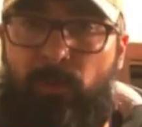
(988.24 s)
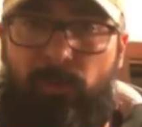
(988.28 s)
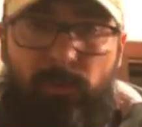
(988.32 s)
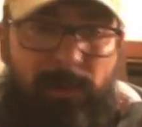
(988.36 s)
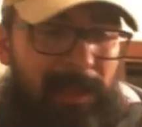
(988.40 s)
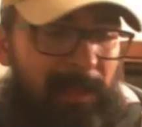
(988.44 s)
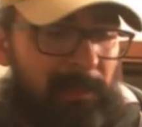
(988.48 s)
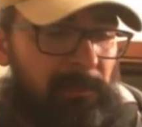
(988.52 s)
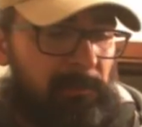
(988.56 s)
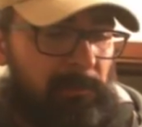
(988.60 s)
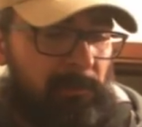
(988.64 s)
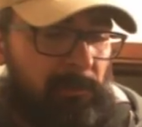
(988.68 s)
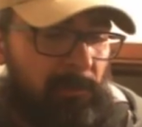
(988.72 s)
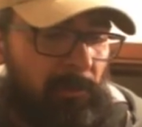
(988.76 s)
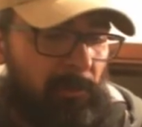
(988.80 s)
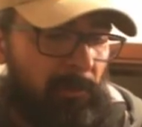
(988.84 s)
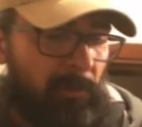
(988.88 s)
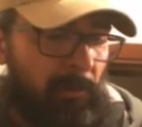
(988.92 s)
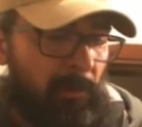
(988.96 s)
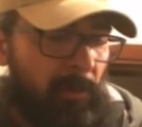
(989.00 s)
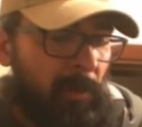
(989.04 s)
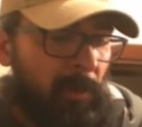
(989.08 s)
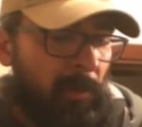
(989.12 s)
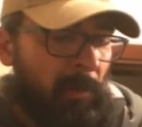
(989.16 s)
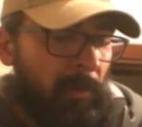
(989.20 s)
un
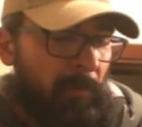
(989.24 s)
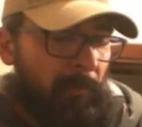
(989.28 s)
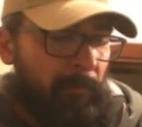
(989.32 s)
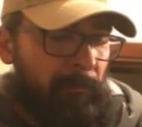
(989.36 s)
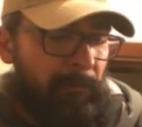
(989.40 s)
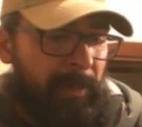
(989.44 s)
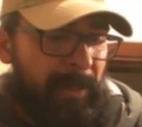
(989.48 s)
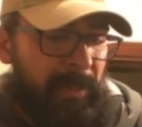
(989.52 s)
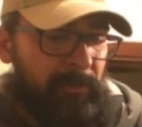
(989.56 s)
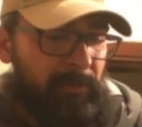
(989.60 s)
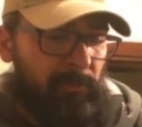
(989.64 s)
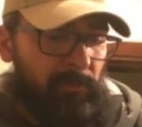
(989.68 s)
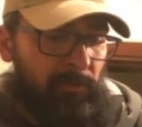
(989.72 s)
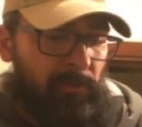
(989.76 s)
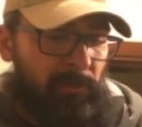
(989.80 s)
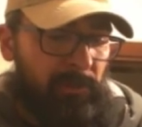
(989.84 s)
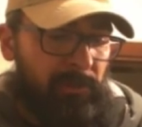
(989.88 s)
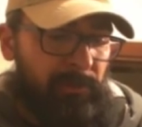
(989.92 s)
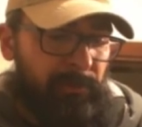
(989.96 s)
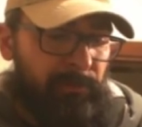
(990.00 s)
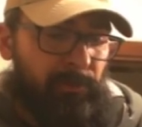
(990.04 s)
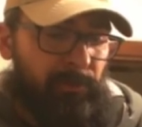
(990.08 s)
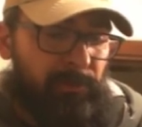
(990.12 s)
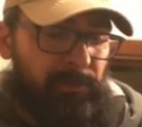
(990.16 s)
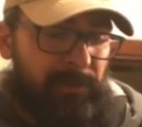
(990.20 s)
altro metodo
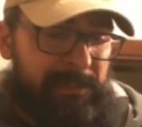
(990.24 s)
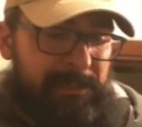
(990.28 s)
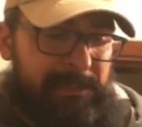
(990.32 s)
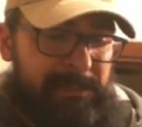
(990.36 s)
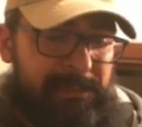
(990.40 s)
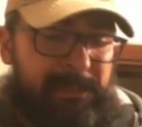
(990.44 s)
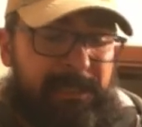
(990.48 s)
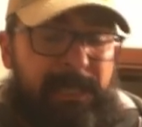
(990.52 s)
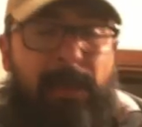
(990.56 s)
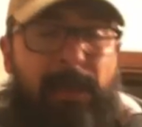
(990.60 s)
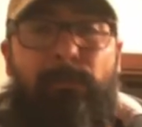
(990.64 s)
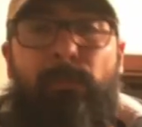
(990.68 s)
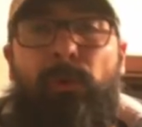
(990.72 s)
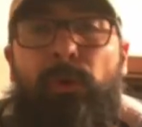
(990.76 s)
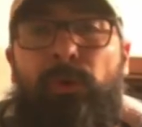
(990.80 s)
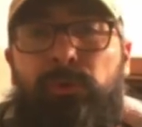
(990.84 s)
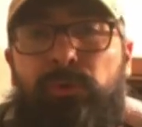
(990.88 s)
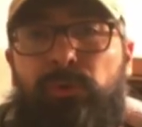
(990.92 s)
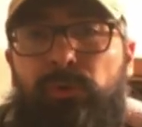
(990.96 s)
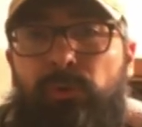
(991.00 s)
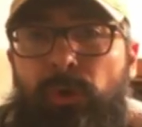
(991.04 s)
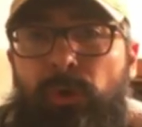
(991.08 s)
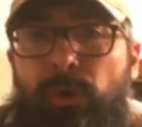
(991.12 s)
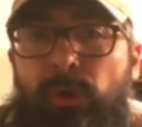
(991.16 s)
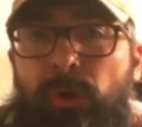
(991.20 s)
di polizia
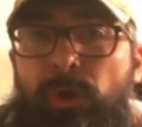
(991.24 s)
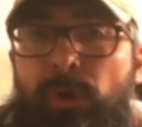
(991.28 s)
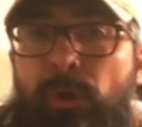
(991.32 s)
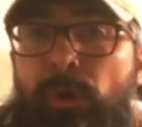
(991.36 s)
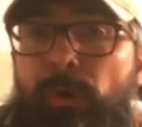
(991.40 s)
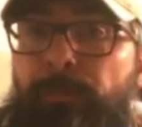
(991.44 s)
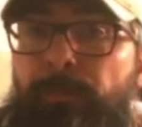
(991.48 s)
molto